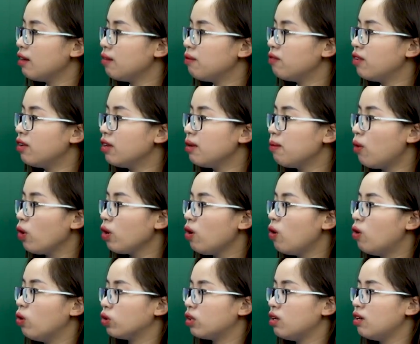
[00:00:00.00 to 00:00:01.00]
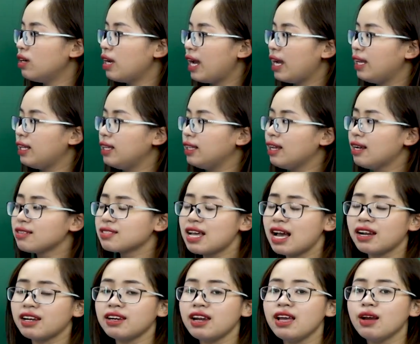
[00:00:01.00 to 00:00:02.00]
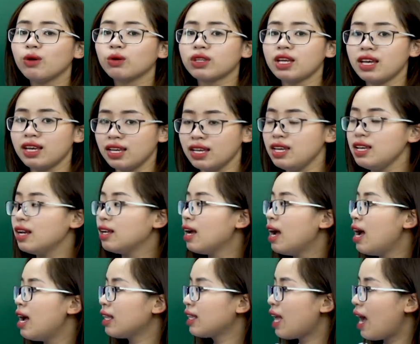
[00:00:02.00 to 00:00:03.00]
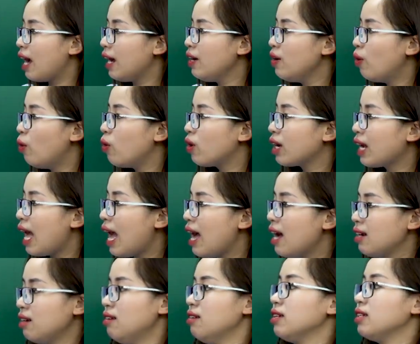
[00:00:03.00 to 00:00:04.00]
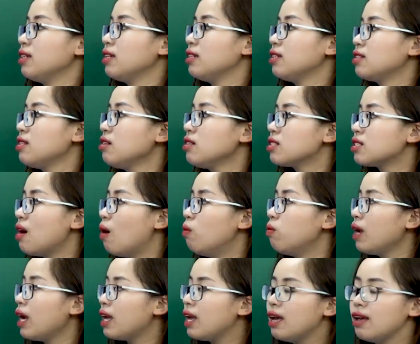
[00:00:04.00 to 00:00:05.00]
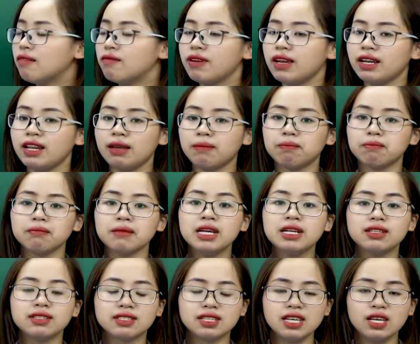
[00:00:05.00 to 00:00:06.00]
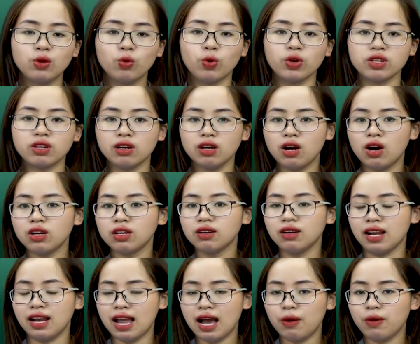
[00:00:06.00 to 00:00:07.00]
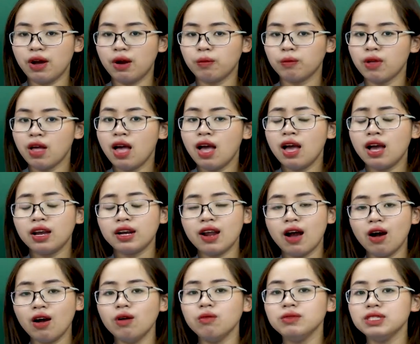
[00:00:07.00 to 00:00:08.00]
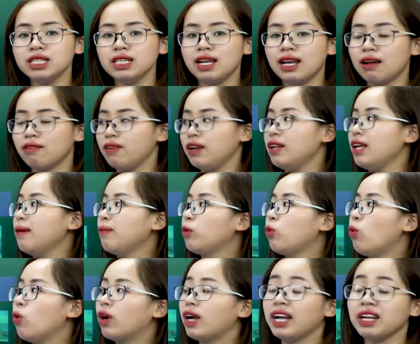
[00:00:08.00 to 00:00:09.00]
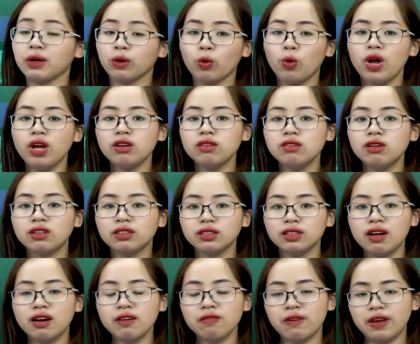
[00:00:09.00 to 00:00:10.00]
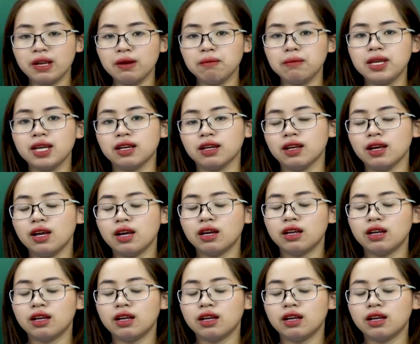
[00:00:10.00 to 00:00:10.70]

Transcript: Với mỗi khổ thơ này thì tác giả đều thể hiện thái độ ca ngợi sức sống này, vẻ đẹp bình dị của những con người lao động. Đó không chỉ là vẻ đẹp của cảnh quê hương nơi ven biển,